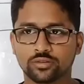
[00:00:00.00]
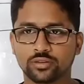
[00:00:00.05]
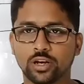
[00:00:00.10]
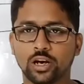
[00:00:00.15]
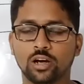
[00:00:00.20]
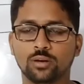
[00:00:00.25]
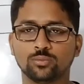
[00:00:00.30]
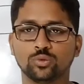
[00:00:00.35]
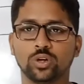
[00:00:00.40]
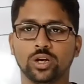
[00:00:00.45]

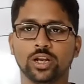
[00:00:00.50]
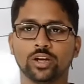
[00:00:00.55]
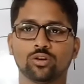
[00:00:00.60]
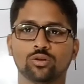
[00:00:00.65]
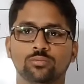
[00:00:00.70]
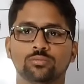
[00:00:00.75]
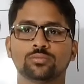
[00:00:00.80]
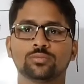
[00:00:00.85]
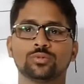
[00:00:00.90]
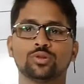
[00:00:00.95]

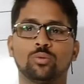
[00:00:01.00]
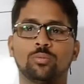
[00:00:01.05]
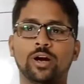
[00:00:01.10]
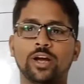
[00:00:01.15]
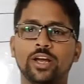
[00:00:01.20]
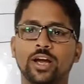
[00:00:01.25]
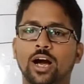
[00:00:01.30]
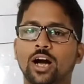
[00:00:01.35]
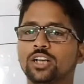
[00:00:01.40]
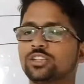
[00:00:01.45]
सलामकुम तो
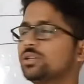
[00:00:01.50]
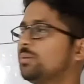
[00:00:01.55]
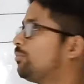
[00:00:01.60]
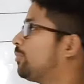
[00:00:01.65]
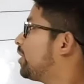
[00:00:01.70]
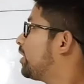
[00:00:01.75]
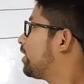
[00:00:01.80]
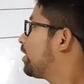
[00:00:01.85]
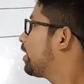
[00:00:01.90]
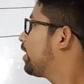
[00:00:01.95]
भाई आज हम
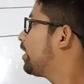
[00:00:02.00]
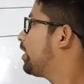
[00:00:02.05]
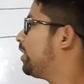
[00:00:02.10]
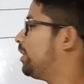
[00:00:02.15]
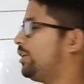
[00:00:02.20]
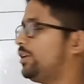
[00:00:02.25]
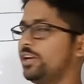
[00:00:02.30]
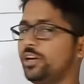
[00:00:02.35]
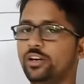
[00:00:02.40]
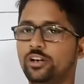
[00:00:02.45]
पढ़ेंगे
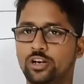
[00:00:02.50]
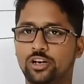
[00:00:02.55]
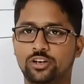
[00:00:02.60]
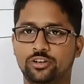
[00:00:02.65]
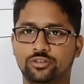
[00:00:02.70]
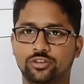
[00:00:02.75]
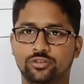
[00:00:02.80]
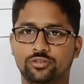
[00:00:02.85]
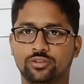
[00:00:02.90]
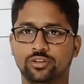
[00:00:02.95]
इंटरनल
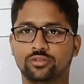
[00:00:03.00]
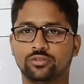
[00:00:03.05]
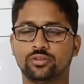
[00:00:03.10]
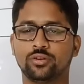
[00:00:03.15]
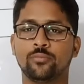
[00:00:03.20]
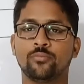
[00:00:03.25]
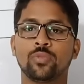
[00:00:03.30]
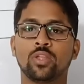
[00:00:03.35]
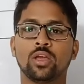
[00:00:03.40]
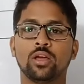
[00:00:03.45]
रेजिस्टेंस